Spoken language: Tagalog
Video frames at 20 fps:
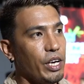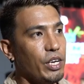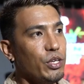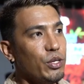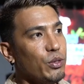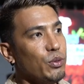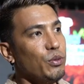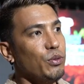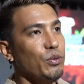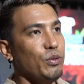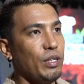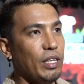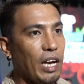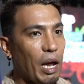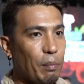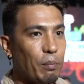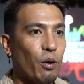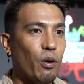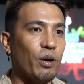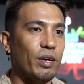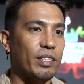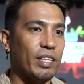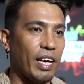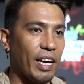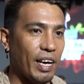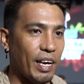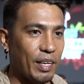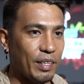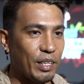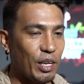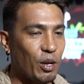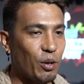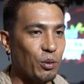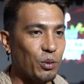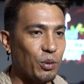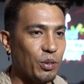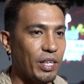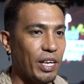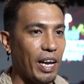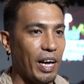yung labong na
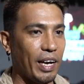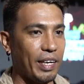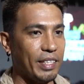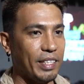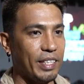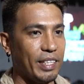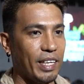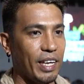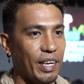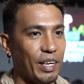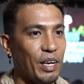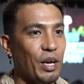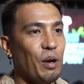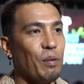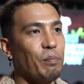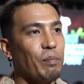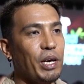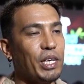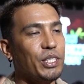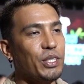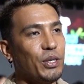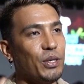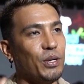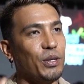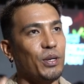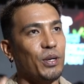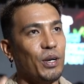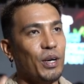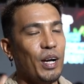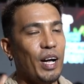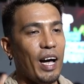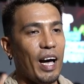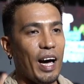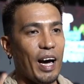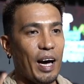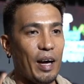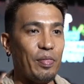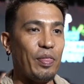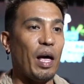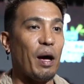niluto nila kanina, medyo,
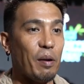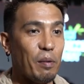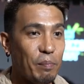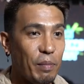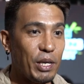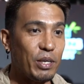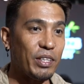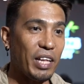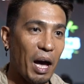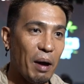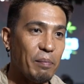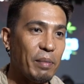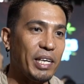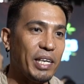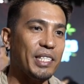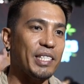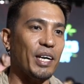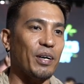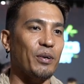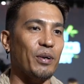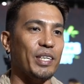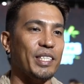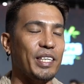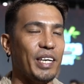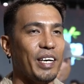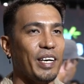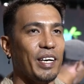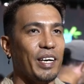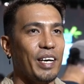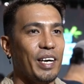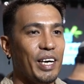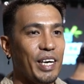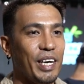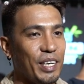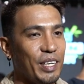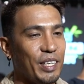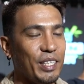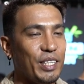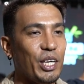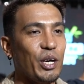uh, na, medyo na-amaze ako kasi
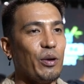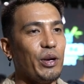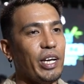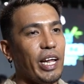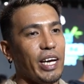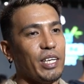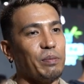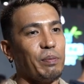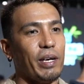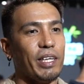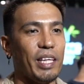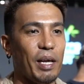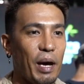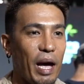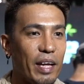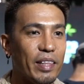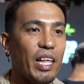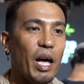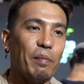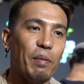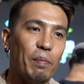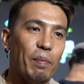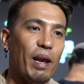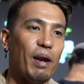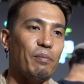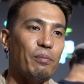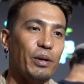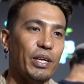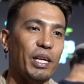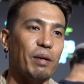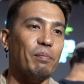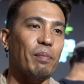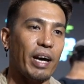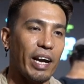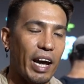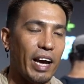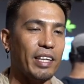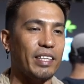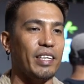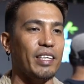hindi ko ina-expect na ang dami palang pwedeng
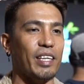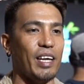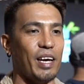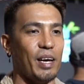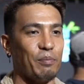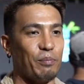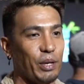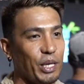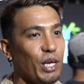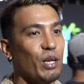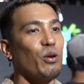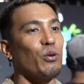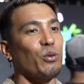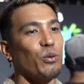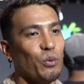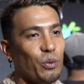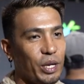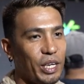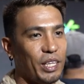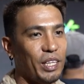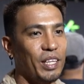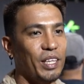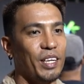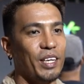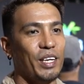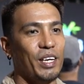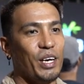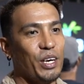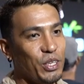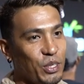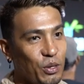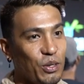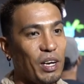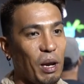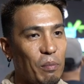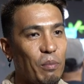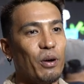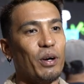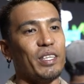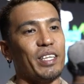variety na pwedeng lutuin
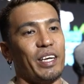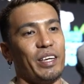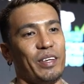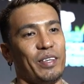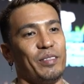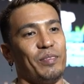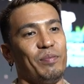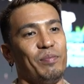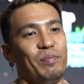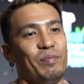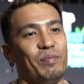yung labong na yun.